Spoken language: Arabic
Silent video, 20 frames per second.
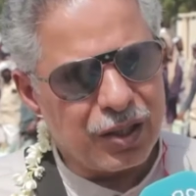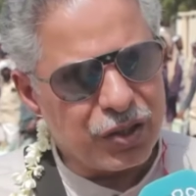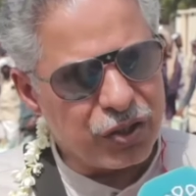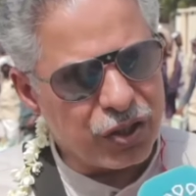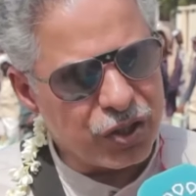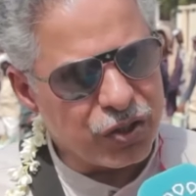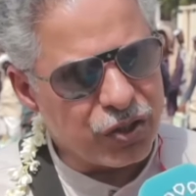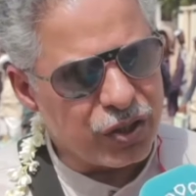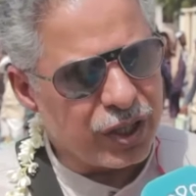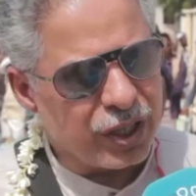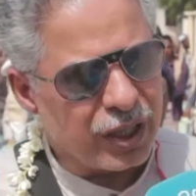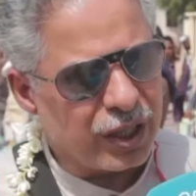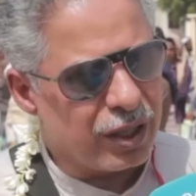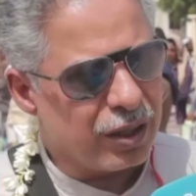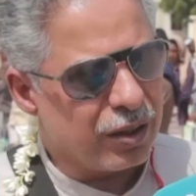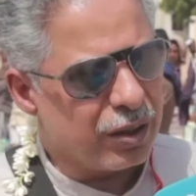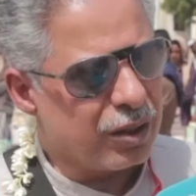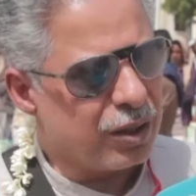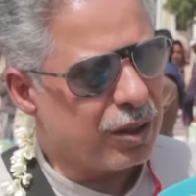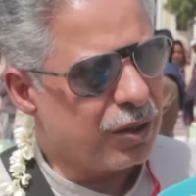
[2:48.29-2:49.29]

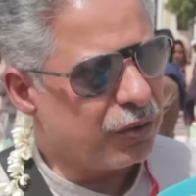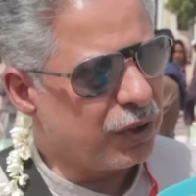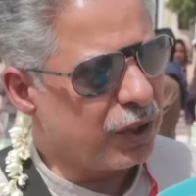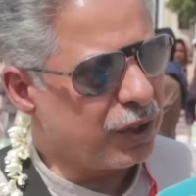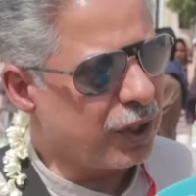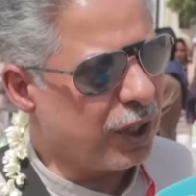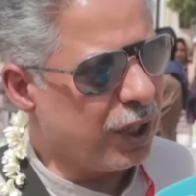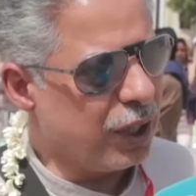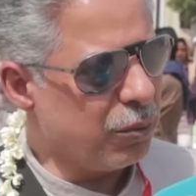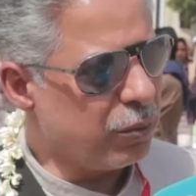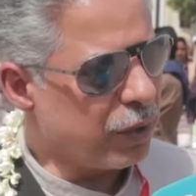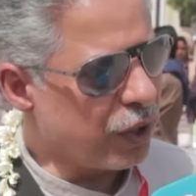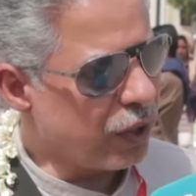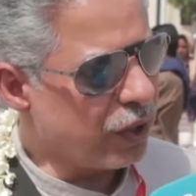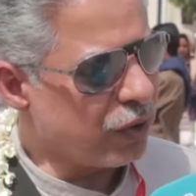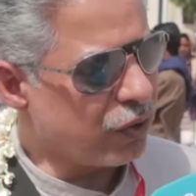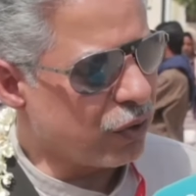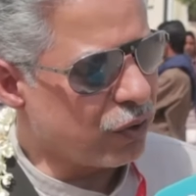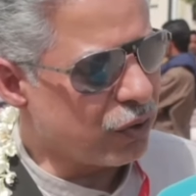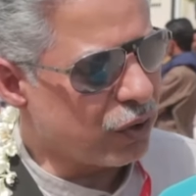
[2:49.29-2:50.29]
انجزنا افتتاح
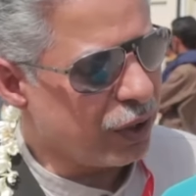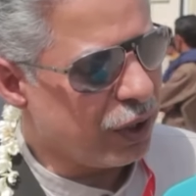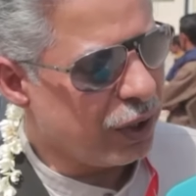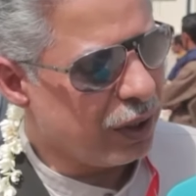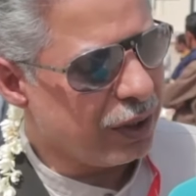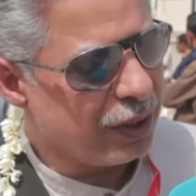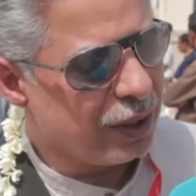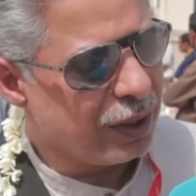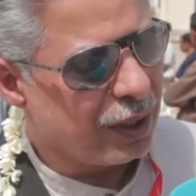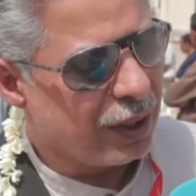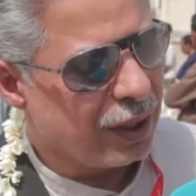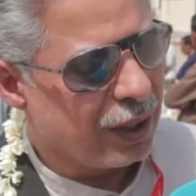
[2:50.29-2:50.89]
المركز الصحي